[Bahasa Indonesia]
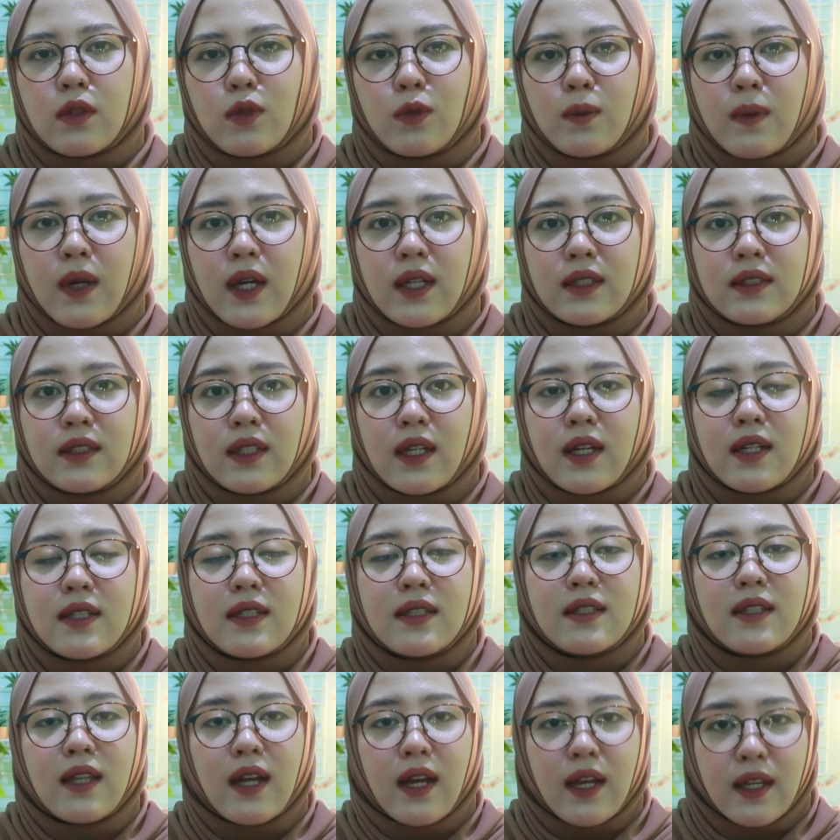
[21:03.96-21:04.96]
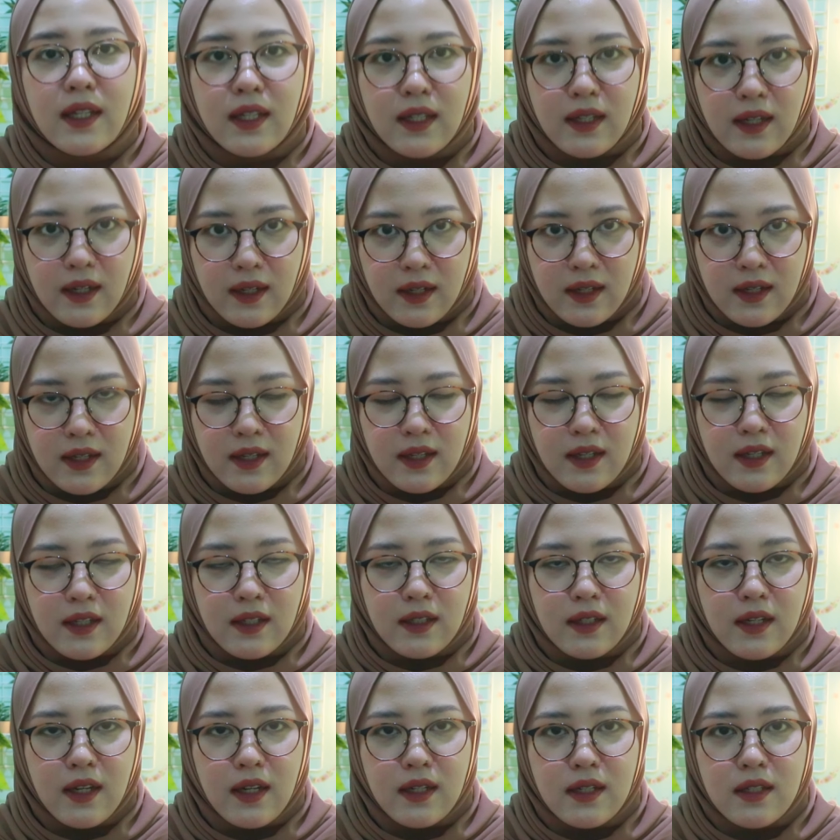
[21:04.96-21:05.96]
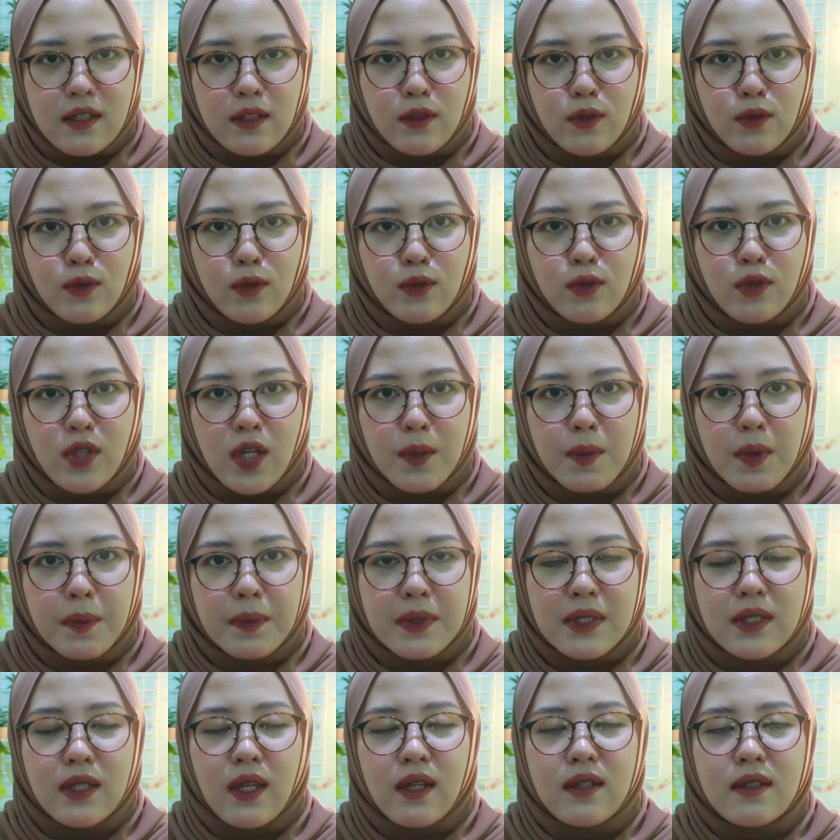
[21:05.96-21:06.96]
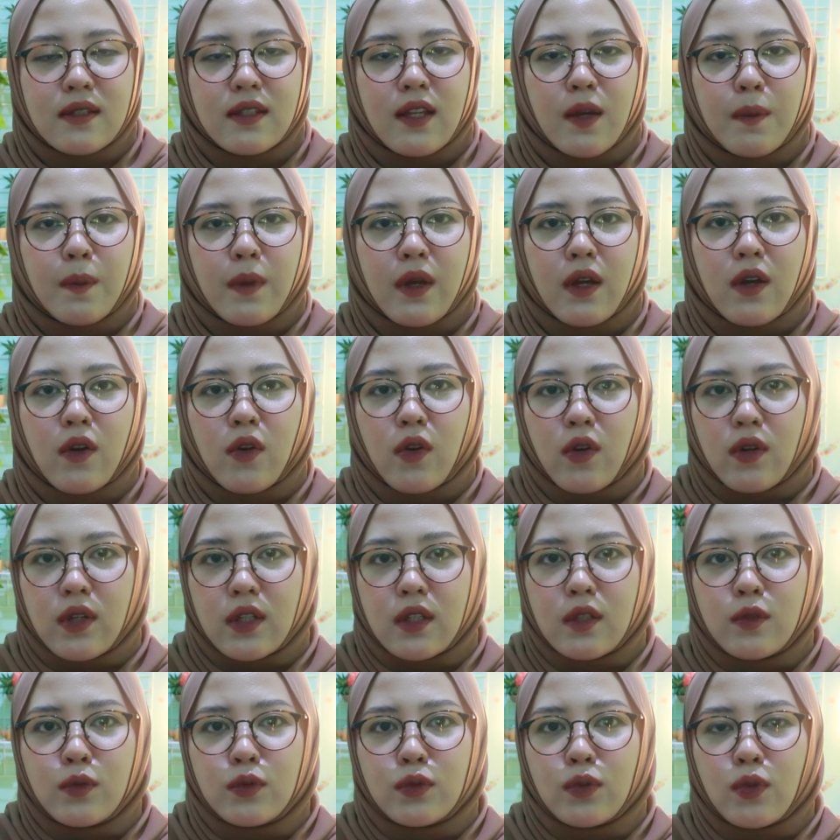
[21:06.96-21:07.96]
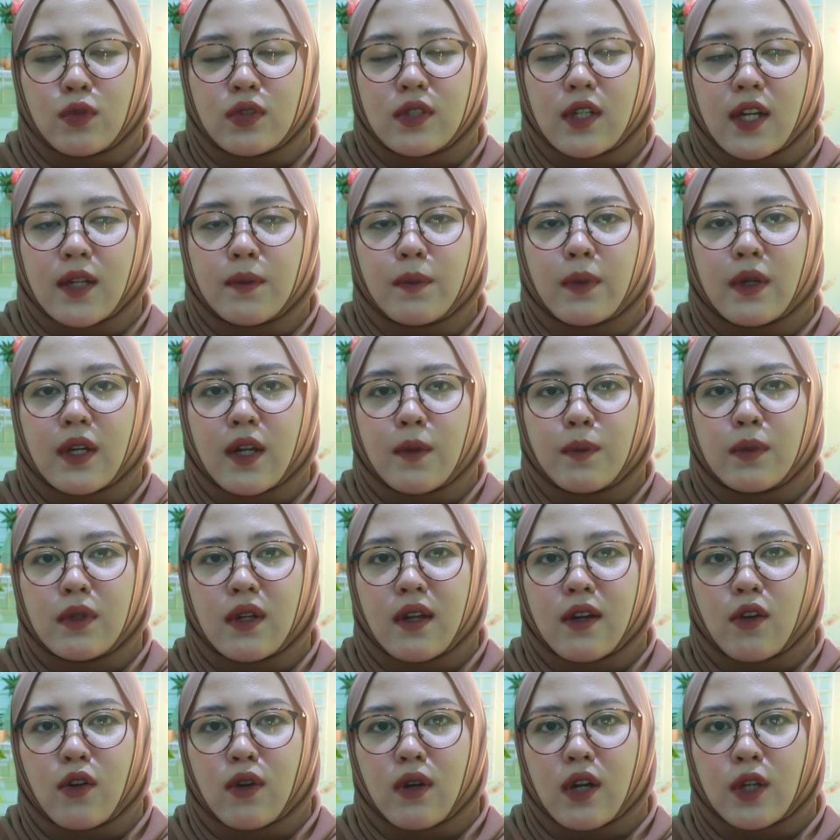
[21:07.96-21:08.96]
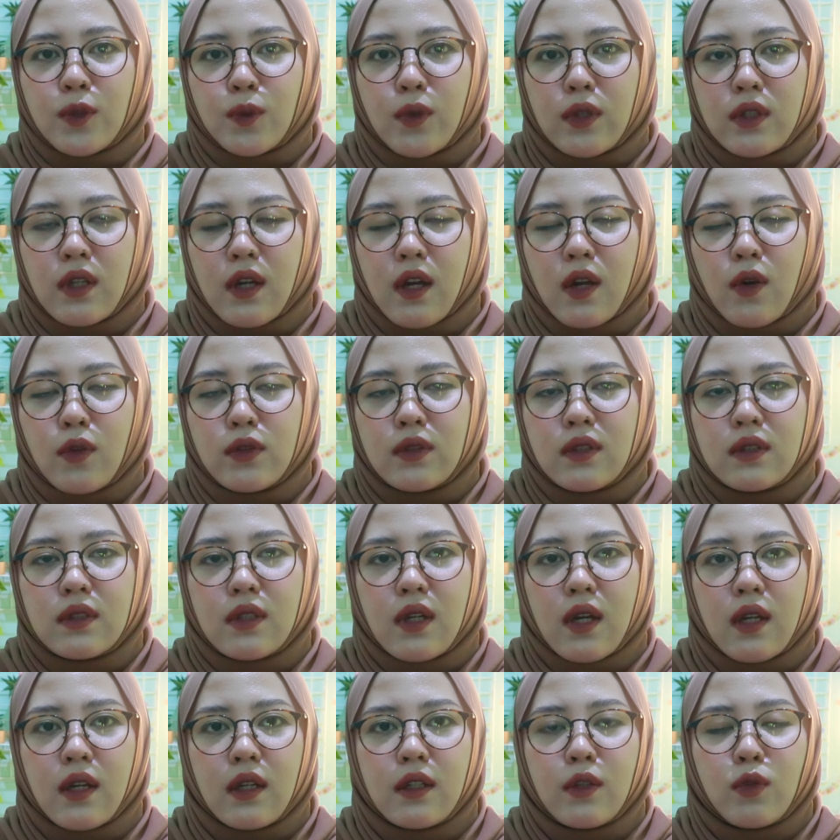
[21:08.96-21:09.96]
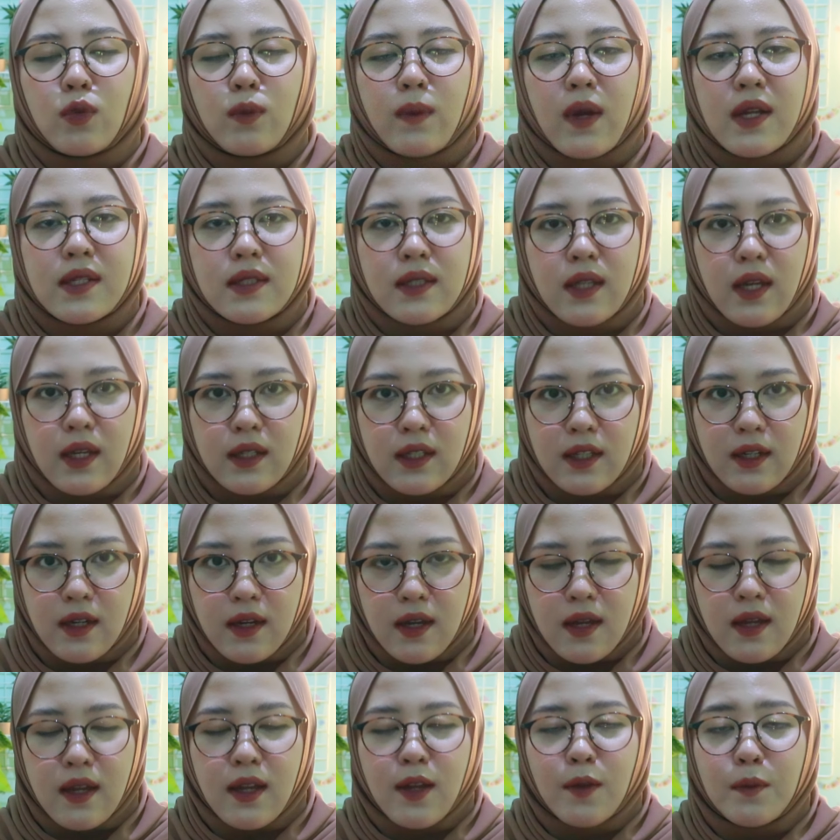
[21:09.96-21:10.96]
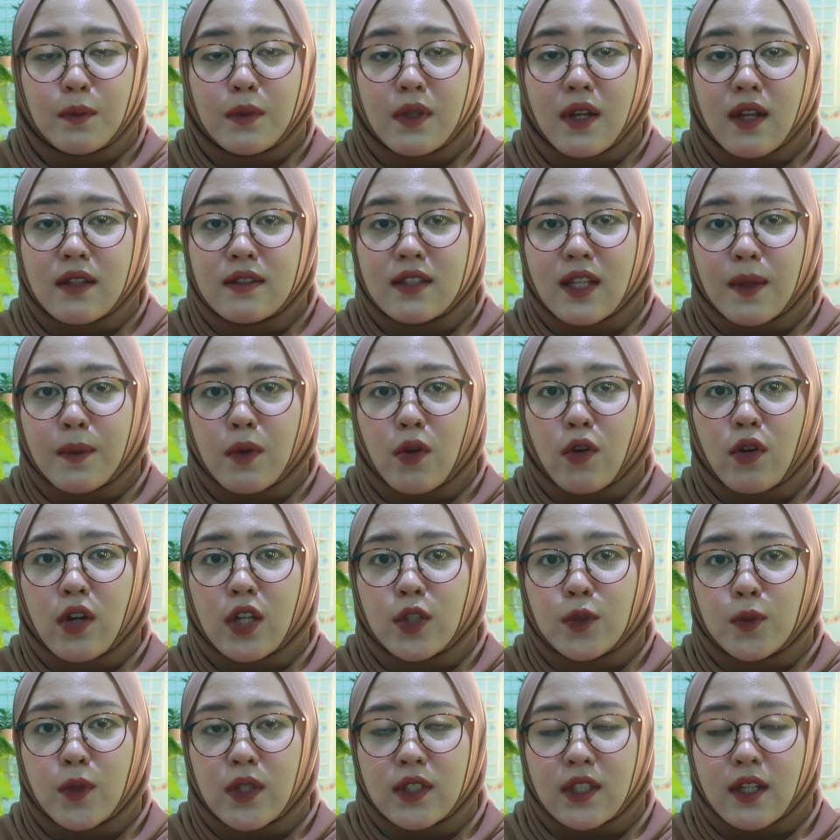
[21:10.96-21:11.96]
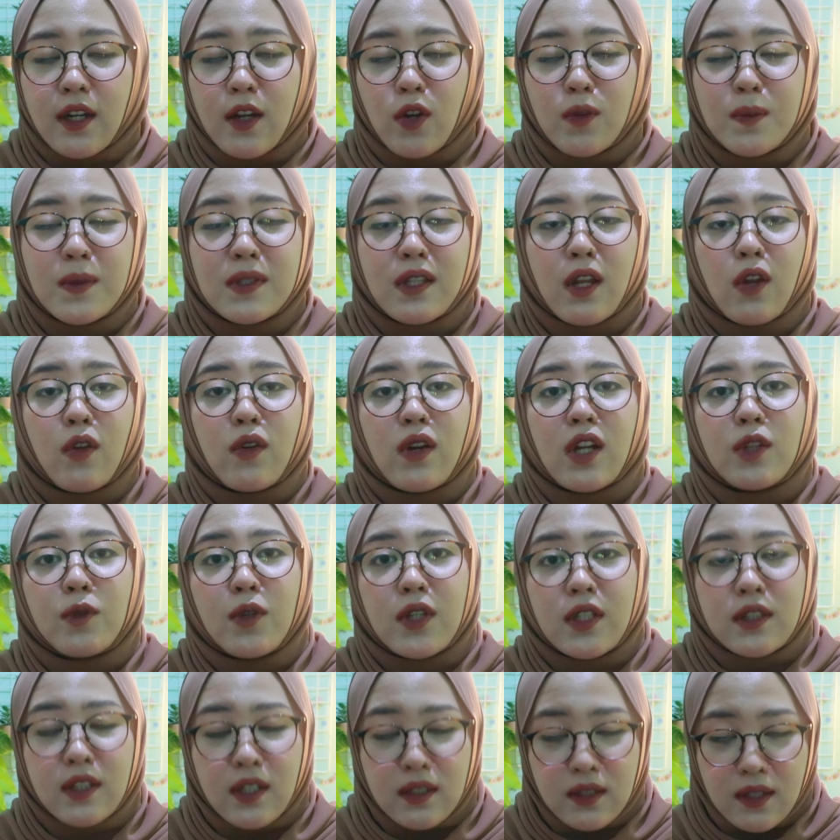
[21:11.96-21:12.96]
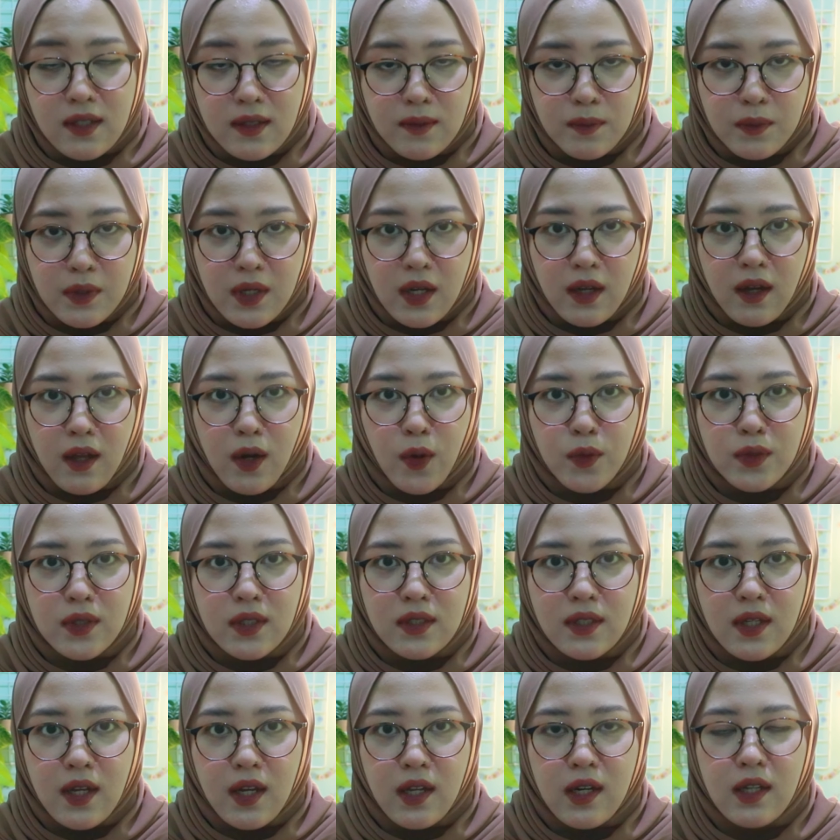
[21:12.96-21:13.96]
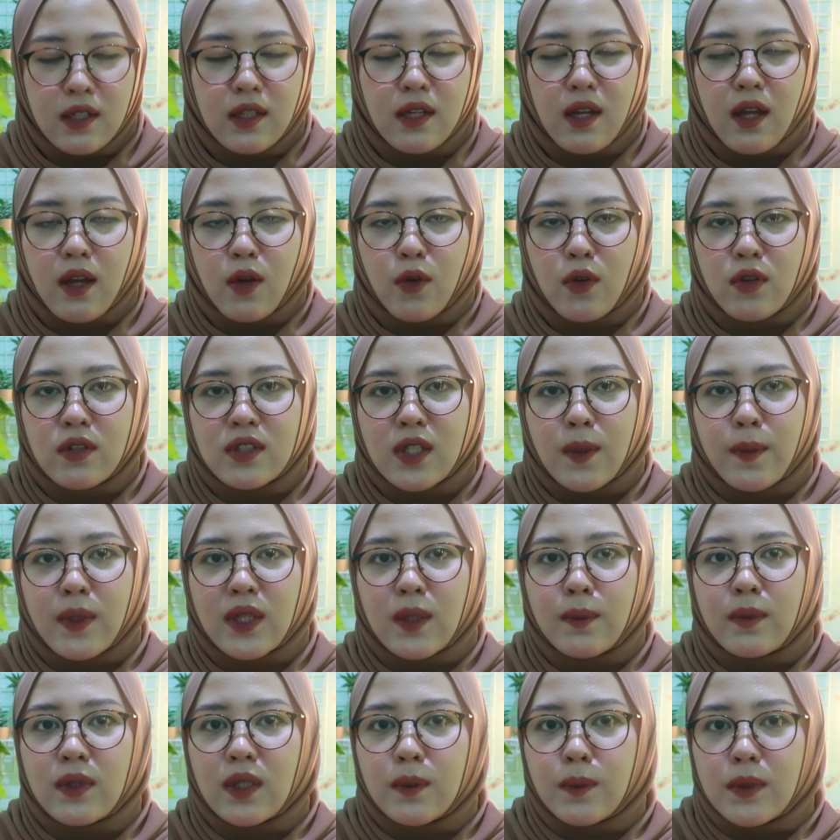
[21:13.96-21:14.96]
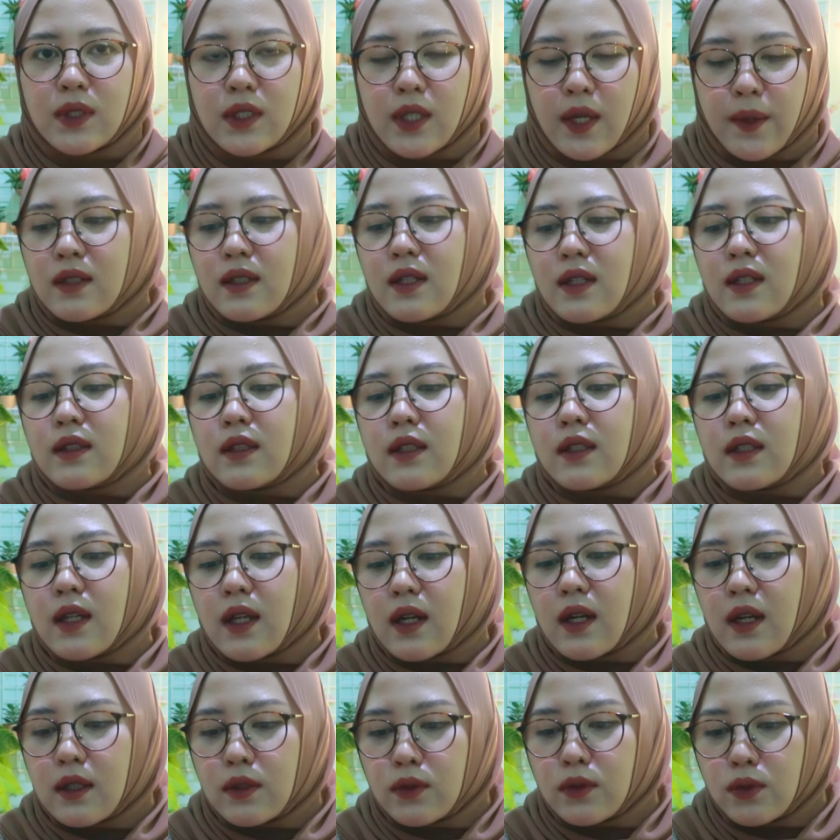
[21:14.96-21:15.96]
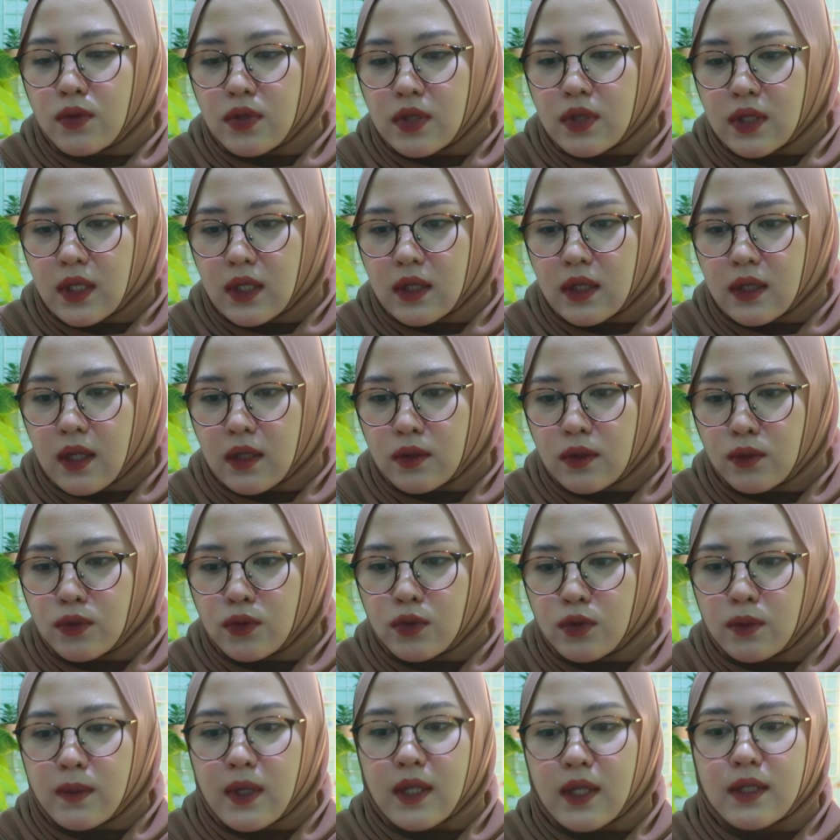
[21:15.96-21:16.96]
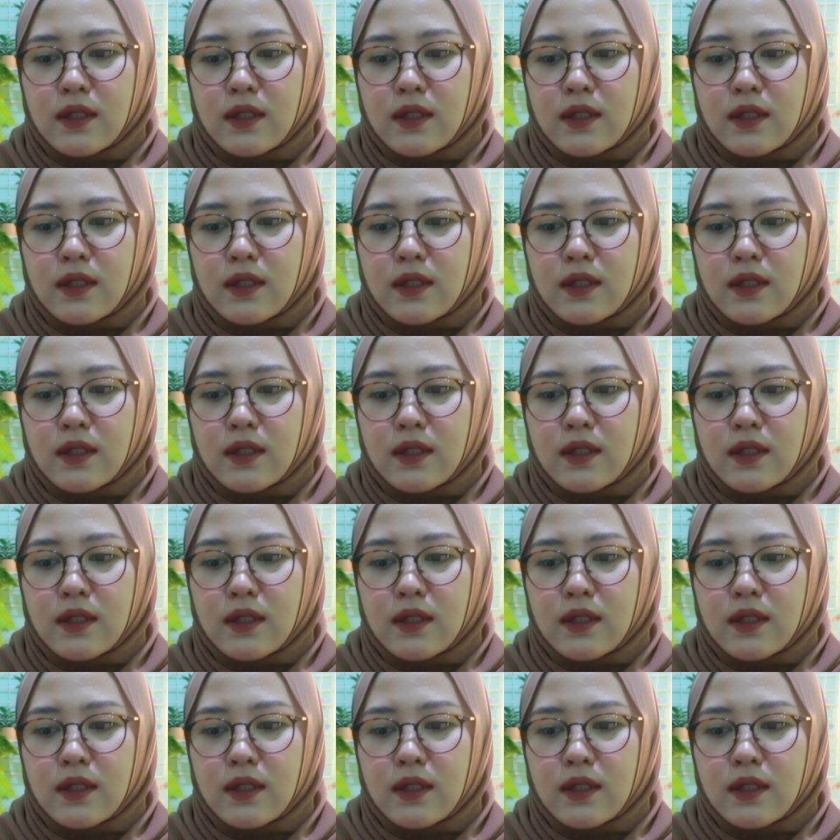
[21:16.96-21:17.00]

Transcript: rumahnya Zahir. Dan di situ Nur juga berpesan sama Khalil untuk jangan pernah bilang orang tuanya kalau dirinya ada di rumah Zahir. Bilang sama orang tuanya kalau misal orang tuanya tanya, bilang kalau dirinya ada di Lahore sama teman-temannya. Dan tiga lak tuh sekitar 17